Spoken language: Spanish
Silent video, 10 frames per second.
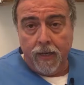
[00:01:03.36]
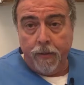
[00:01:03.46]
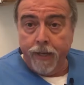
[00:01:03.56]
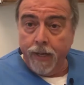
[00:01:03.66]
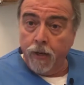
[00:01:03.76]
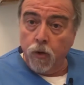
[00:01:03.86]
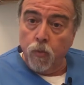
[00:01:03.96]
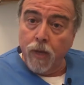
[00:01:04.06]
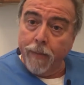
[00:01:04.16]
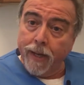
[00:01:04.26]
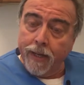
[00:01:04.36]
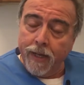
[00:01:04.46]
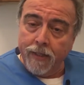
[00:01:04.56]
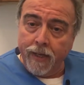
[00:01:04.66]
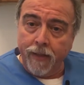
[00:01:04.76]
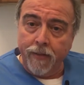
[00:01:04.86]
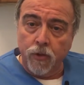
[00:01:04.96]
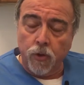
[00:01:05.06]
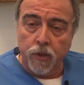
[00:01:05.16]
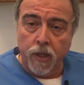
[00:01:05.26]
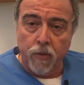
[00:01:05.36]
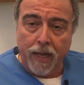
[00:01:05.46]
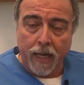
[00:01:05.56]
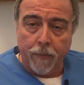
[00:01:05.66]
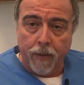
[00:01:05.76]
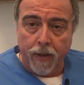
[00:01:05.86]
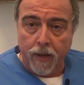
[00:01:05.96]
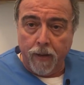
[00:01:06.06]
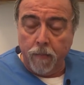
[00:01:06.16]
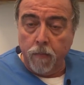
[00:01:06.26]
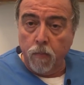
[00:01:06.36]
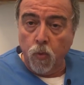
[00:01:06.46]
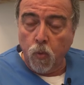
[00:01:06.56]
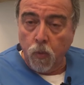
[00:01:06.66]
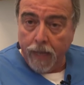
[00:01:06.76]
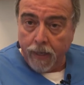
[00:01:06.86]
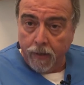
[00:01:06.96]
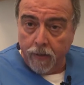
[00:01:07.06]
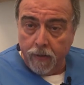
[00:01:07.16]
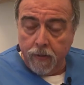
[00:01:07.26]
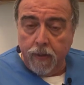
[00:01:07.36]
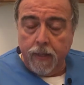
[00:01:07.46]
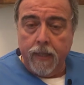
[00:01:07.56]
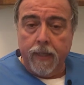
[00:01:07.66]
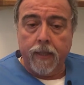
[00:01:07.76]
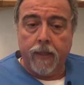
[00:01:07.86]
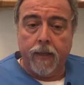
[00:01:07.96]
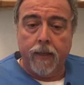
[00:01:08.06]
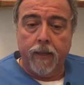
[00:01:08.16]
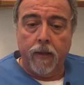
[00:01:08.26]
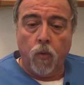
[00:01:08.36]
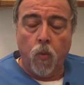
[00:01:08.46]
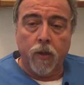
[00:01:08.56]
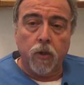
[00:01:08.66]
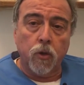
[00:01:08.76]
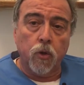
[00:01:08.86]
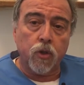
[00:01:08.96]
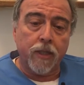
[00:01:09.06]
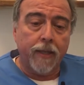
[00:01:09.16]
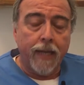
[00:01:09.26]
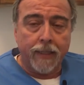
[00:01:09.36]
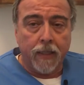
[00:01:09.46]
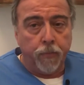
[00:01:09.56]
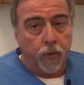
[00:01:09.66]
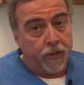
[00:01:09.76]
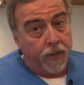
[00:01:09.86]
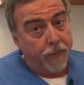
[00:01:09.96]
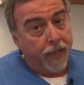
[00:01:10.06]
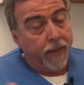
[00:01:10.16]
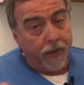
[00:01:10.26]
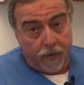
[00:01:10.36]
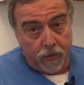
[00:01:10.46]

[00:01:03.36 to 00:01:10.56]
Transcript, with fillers: La vena es como una manguerita que adentro tiene una capa muscular que cuando se dilata por determinadas